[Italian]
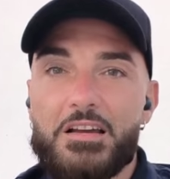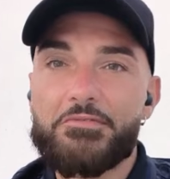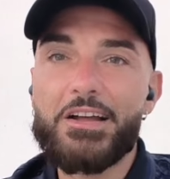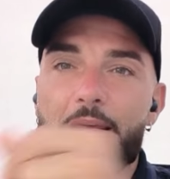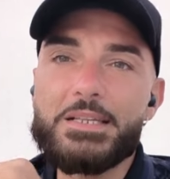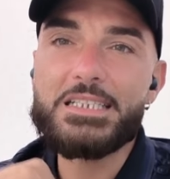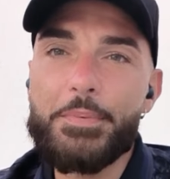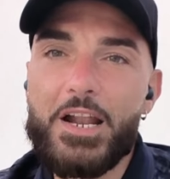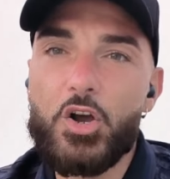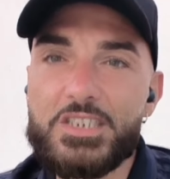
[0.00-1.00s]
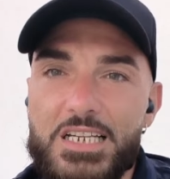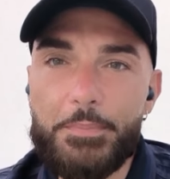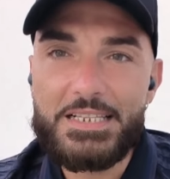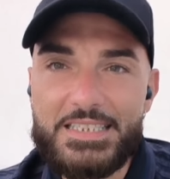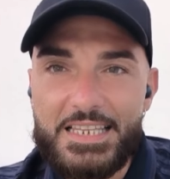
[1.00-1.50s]
Fatemi sapere cosa ne
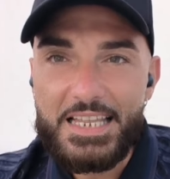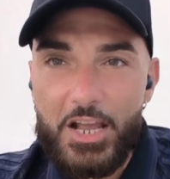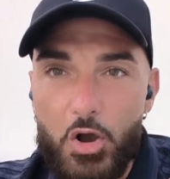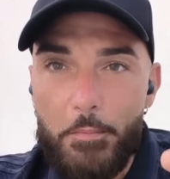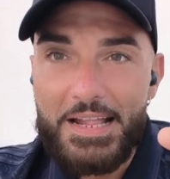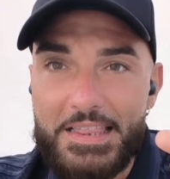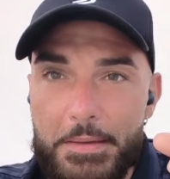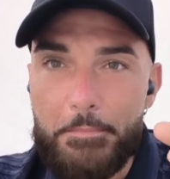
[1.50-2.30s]
pensate nei commenti,